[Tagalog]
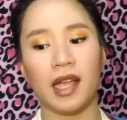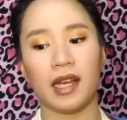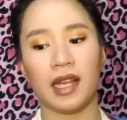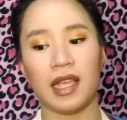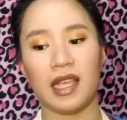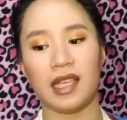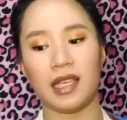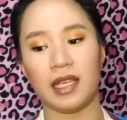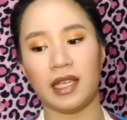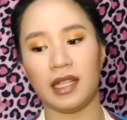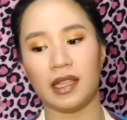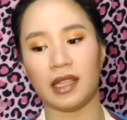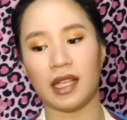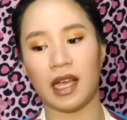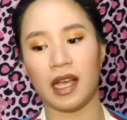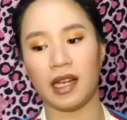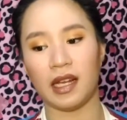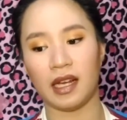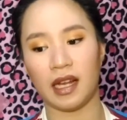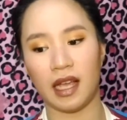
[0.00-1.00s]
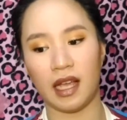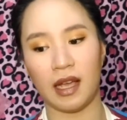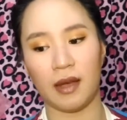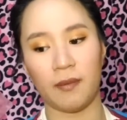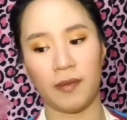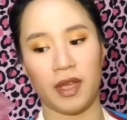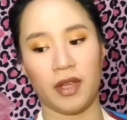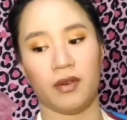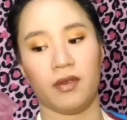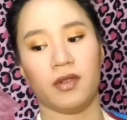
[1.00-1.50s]
nakikita na
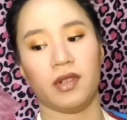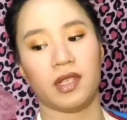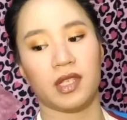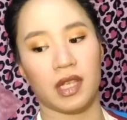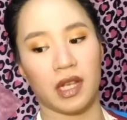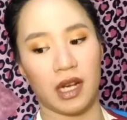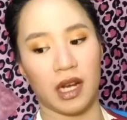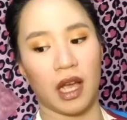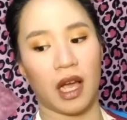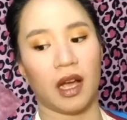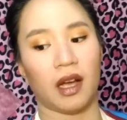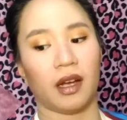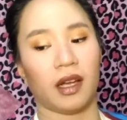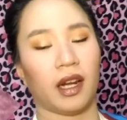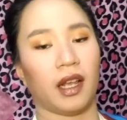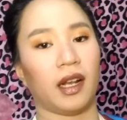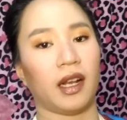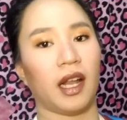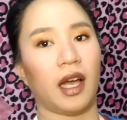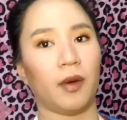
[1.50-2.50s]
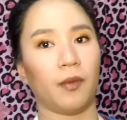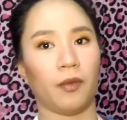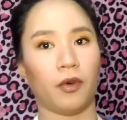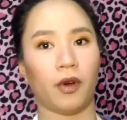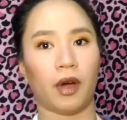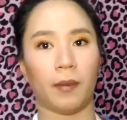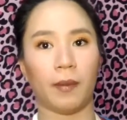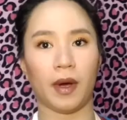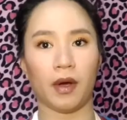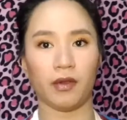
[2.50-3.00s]
meron silang
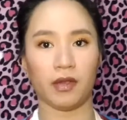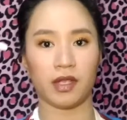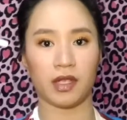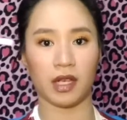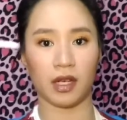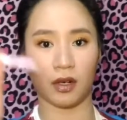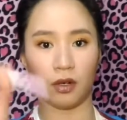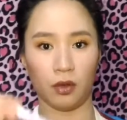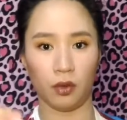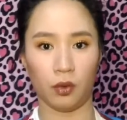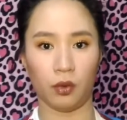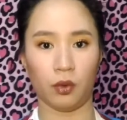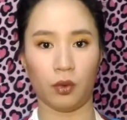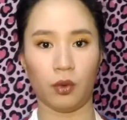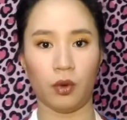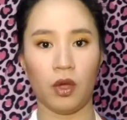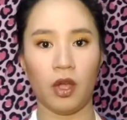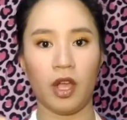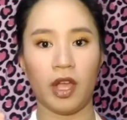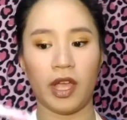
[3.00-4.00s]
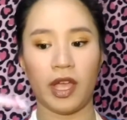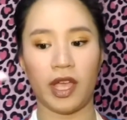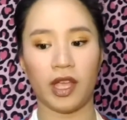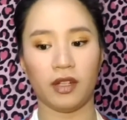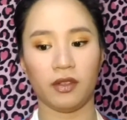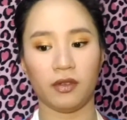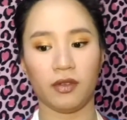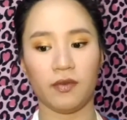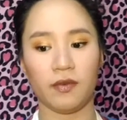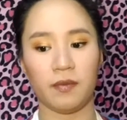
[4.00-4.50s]
reklamo about sa glue
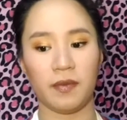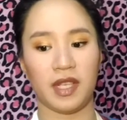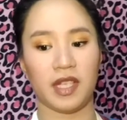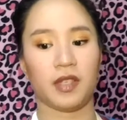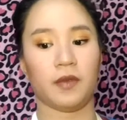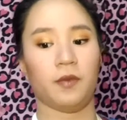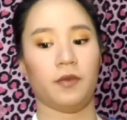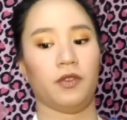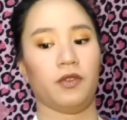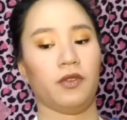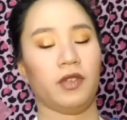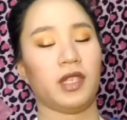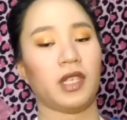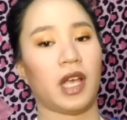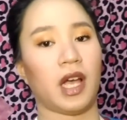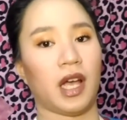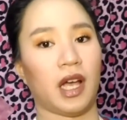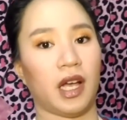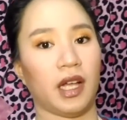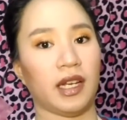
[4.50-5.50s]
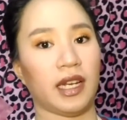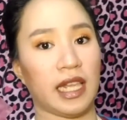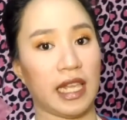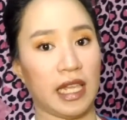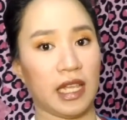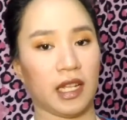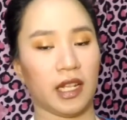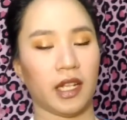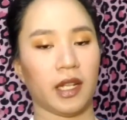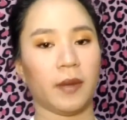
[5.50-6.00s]
and dun mismo sa
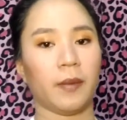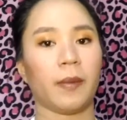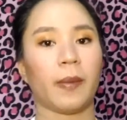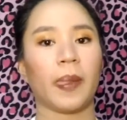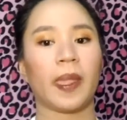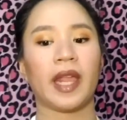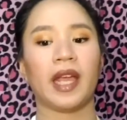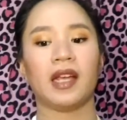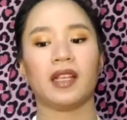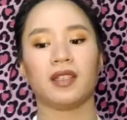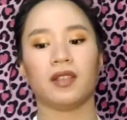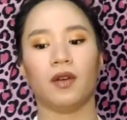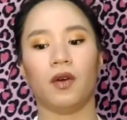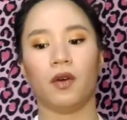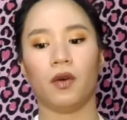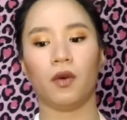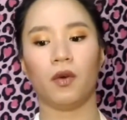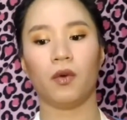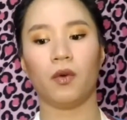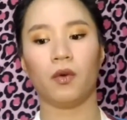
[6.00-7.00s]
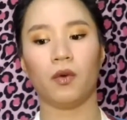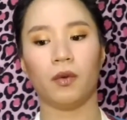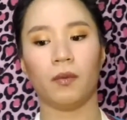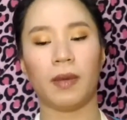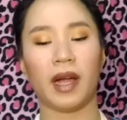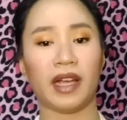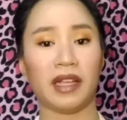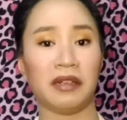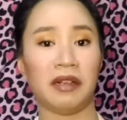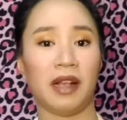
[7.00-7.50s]
nail. So,
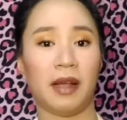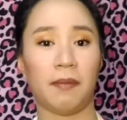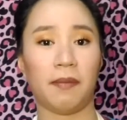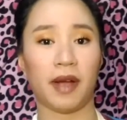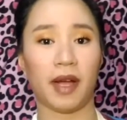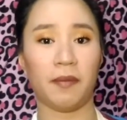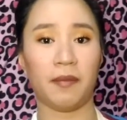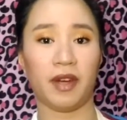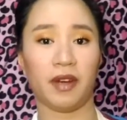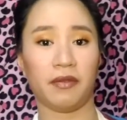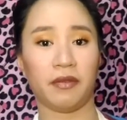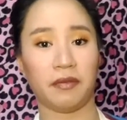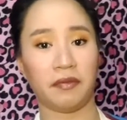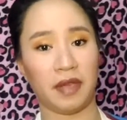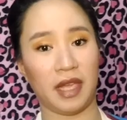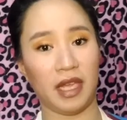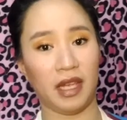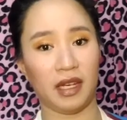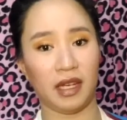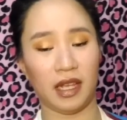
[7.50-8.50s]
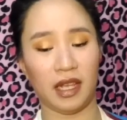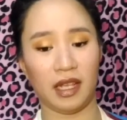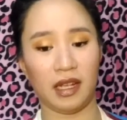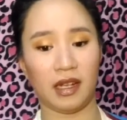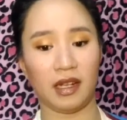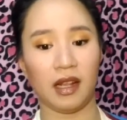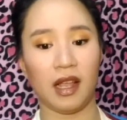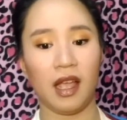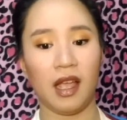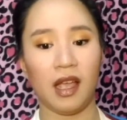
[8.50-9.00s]
bakit nga ba kami na fake
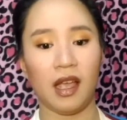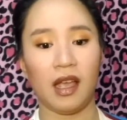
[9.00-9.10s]
nail?